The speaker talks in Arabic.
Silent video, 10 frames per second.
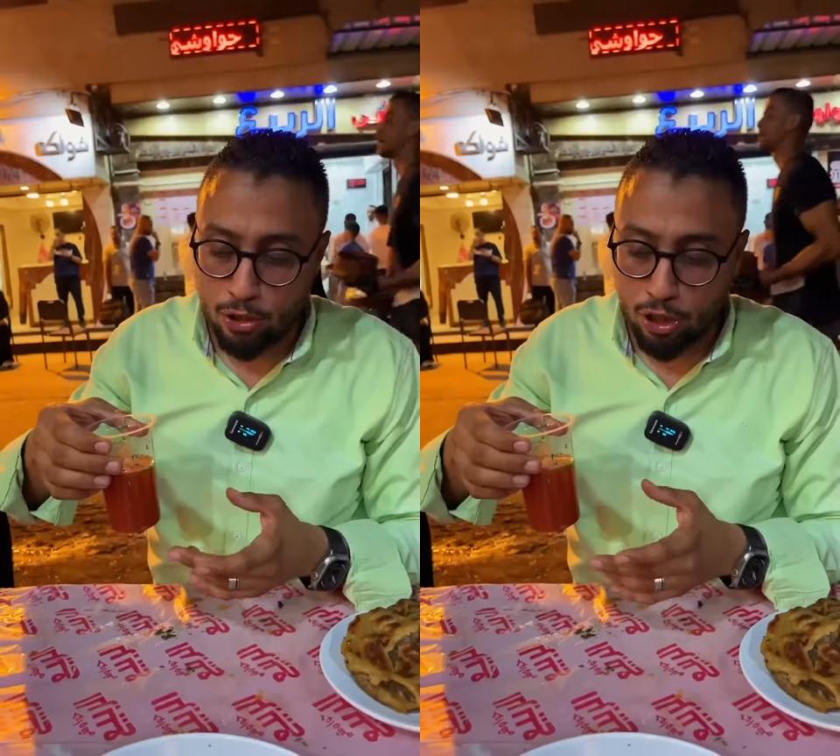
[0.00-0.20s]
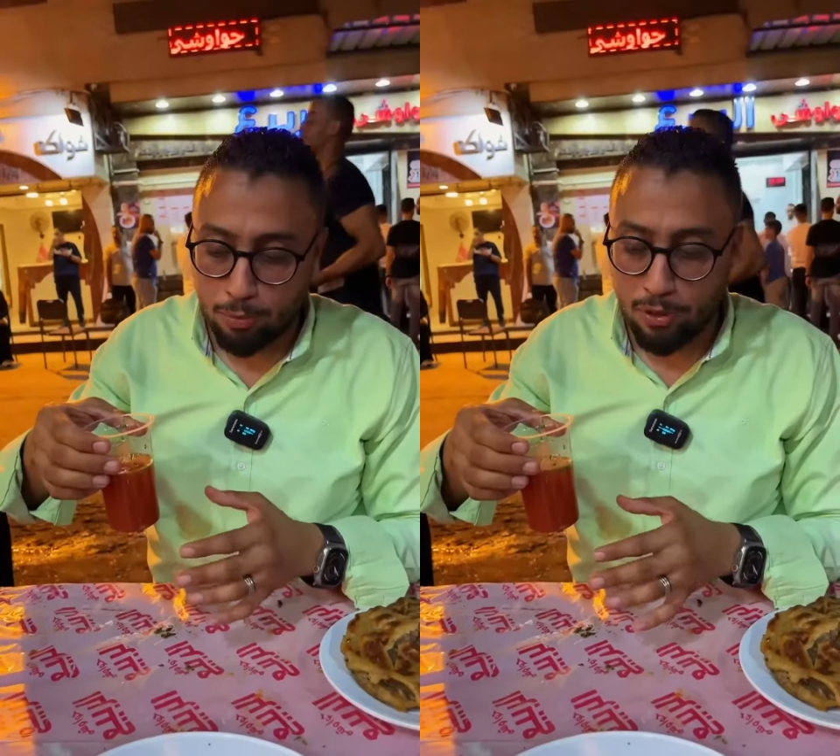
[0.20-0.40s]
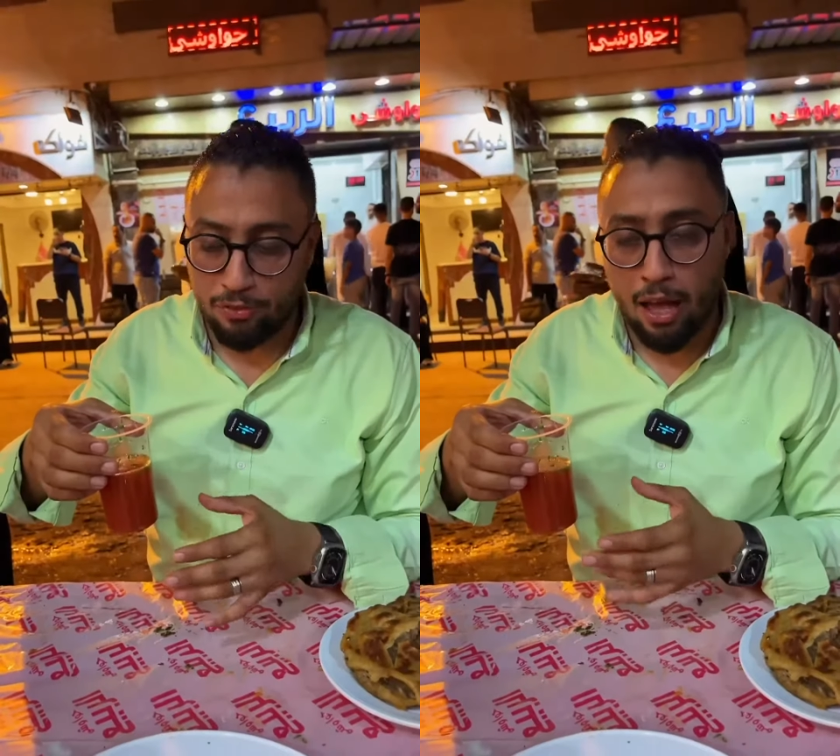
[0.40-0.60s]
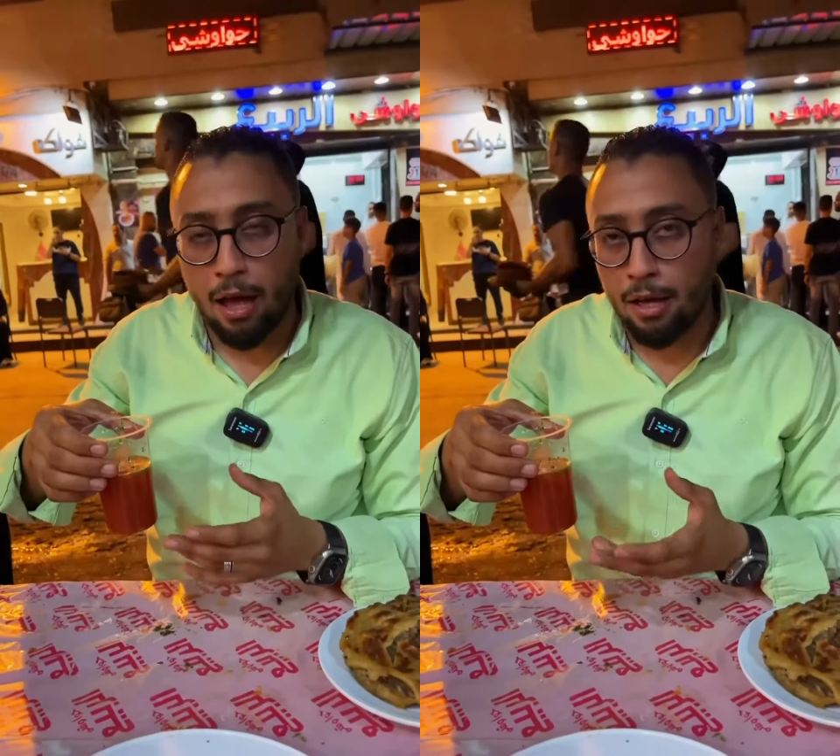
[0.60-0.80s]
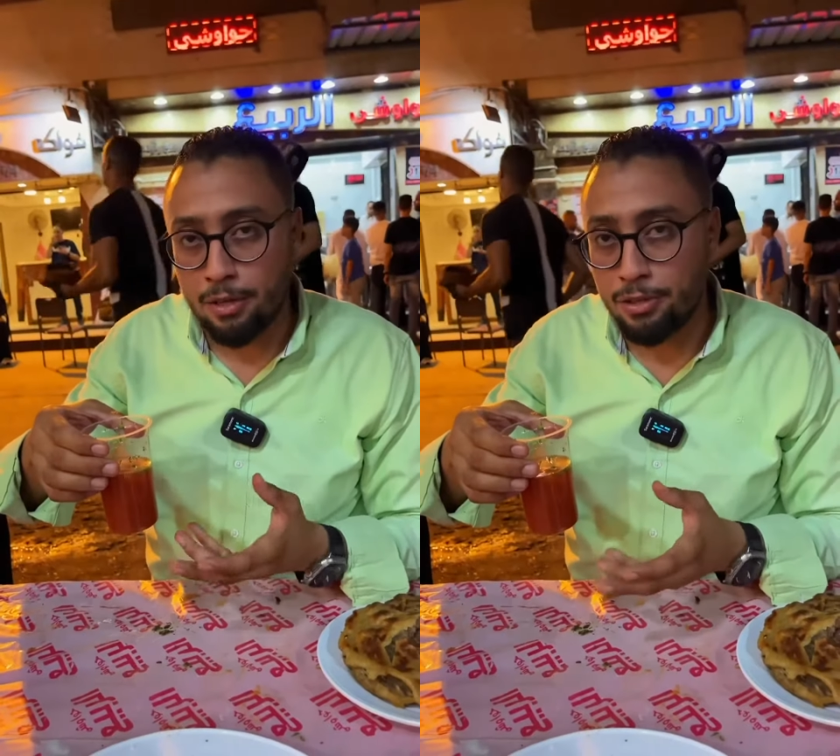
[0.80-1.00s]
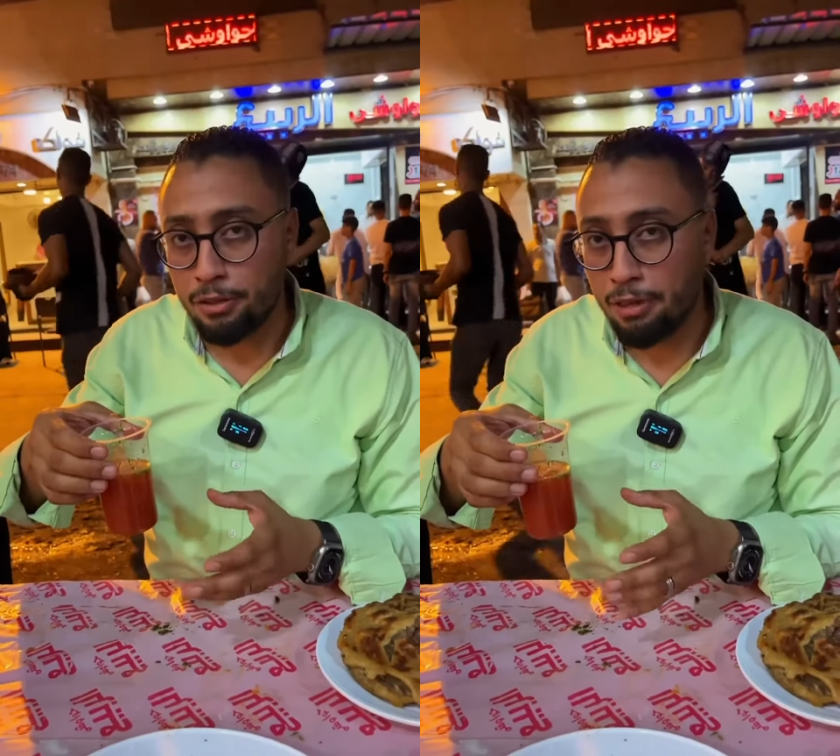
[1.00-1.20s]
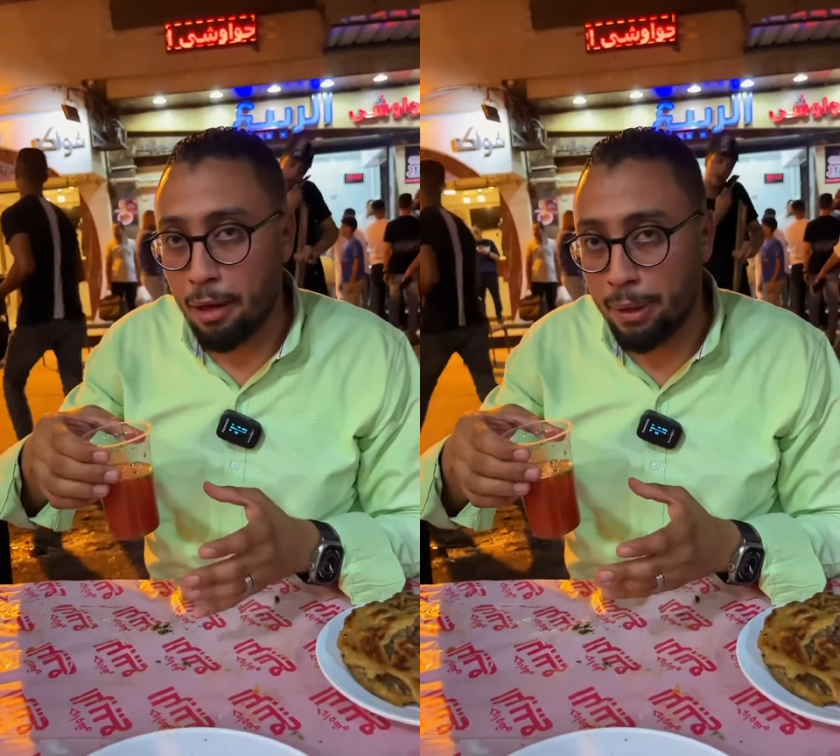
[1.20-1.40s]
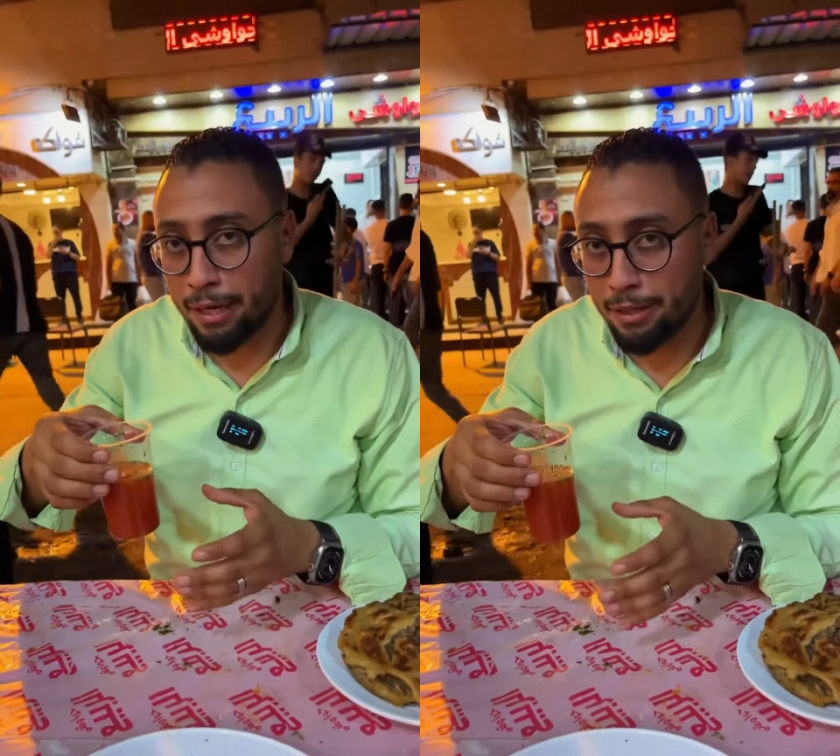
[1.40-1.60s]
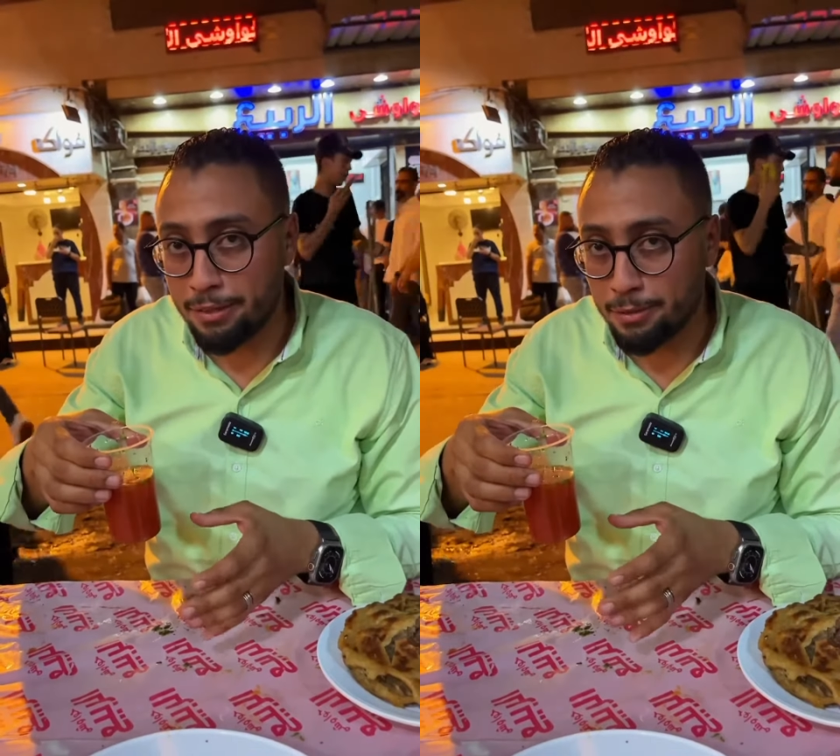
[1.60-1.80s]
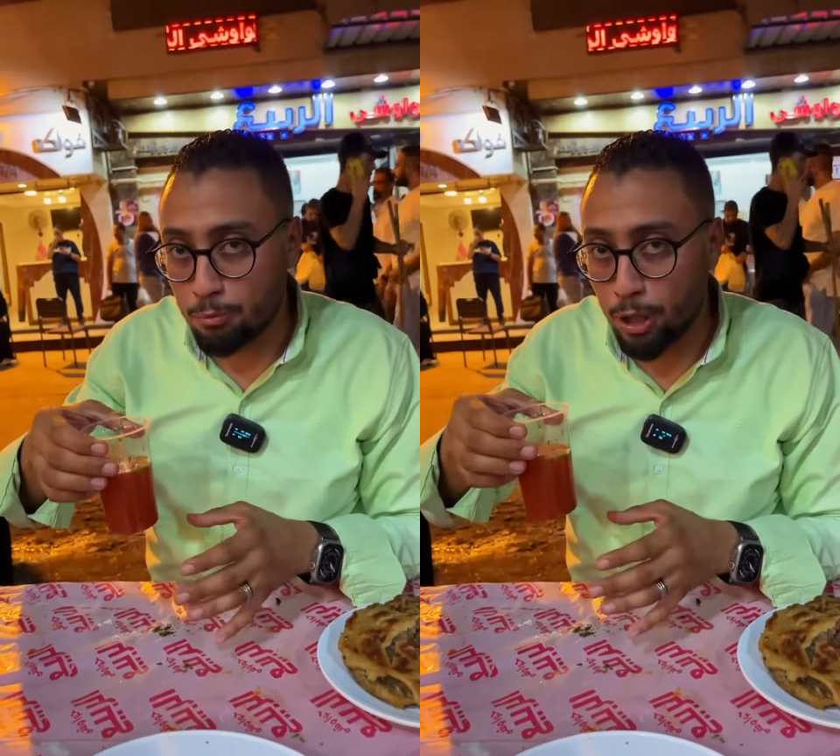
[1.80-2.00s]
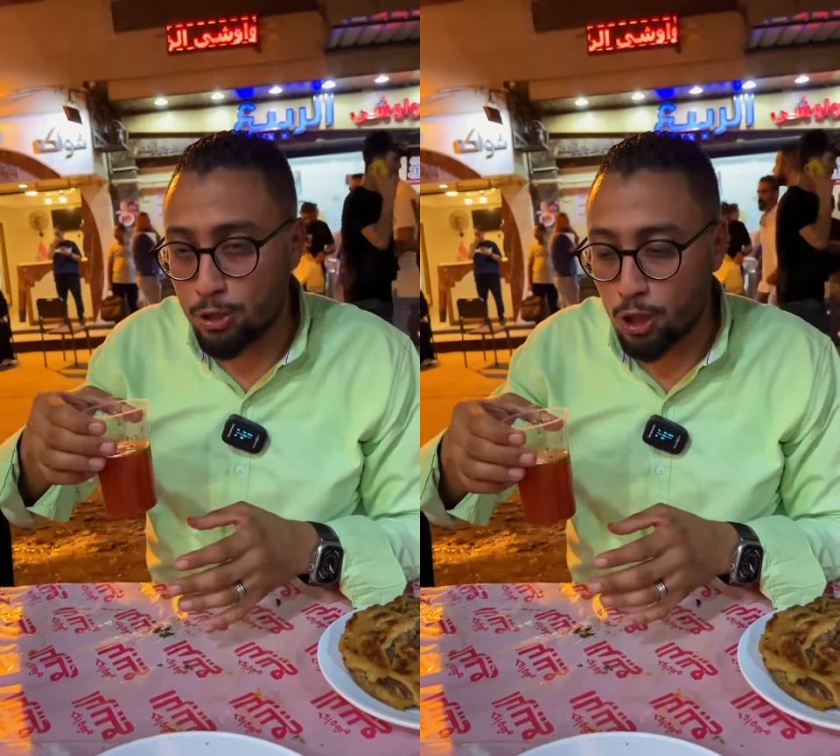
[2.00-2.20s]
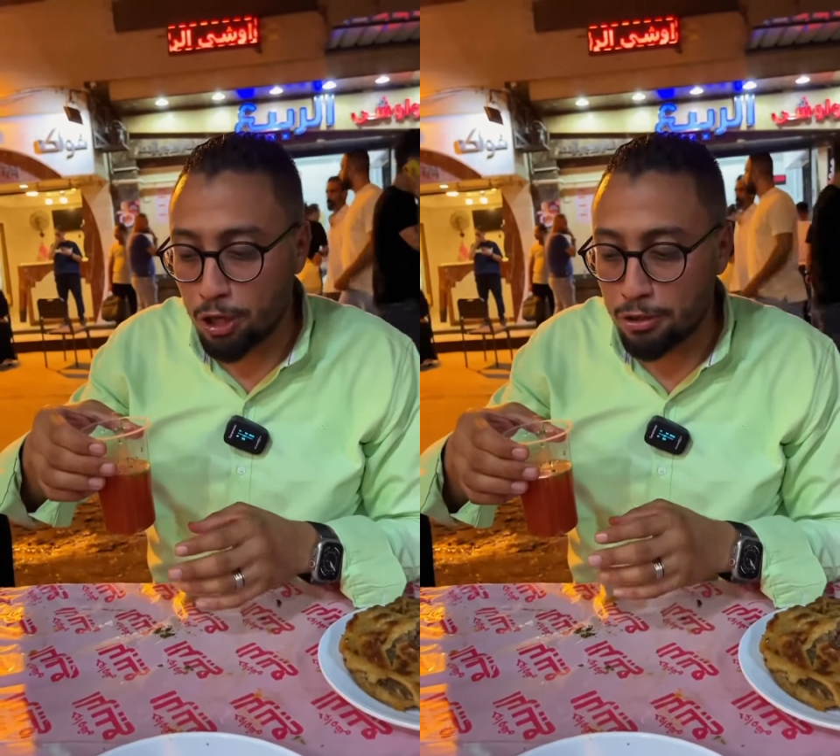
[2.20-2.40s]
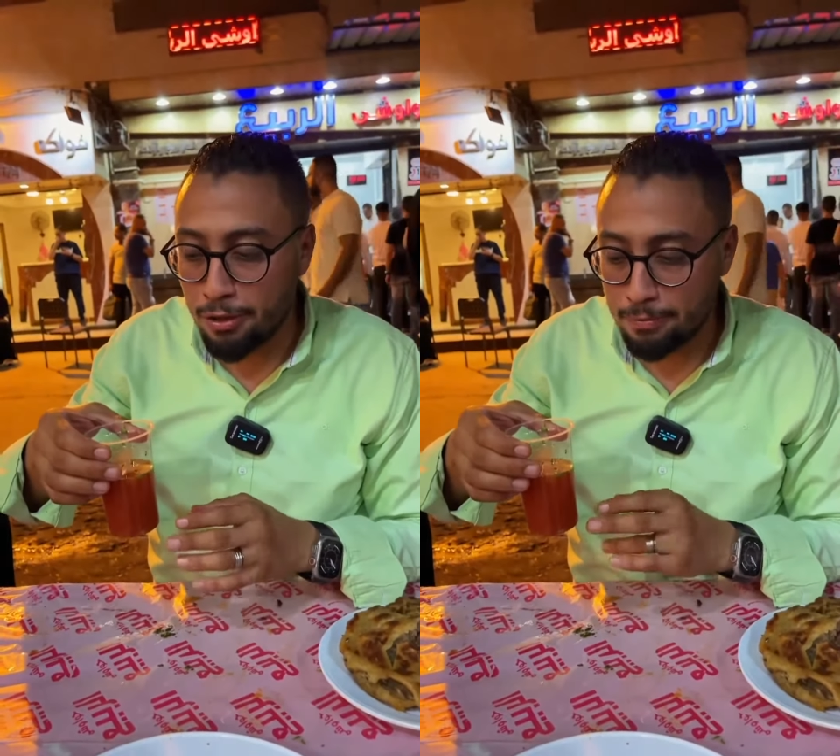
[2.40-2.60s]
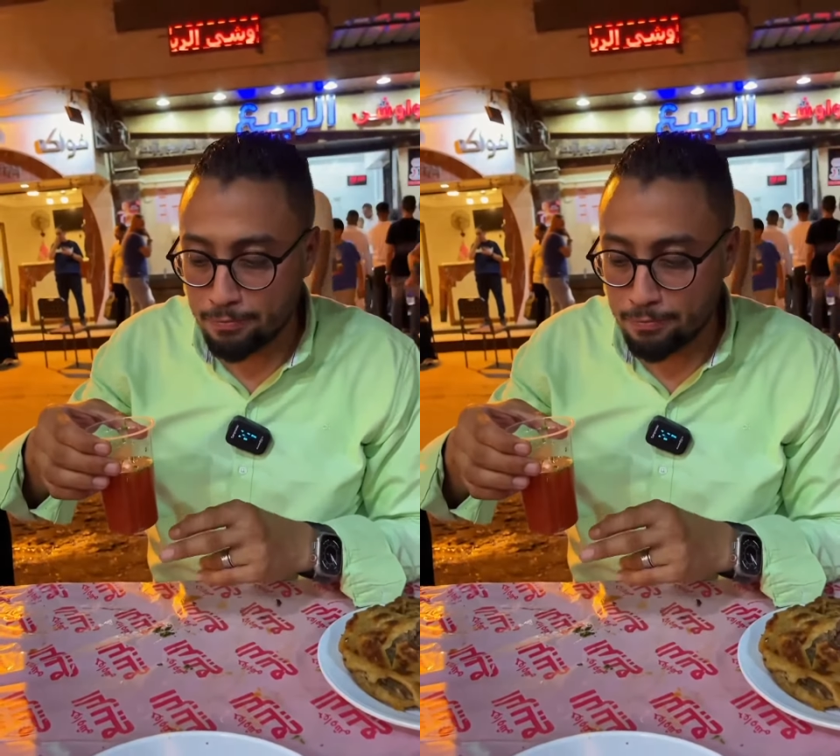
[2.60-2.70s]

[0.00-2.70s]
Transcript: شربت بتاع ست اماكن ميه السلطه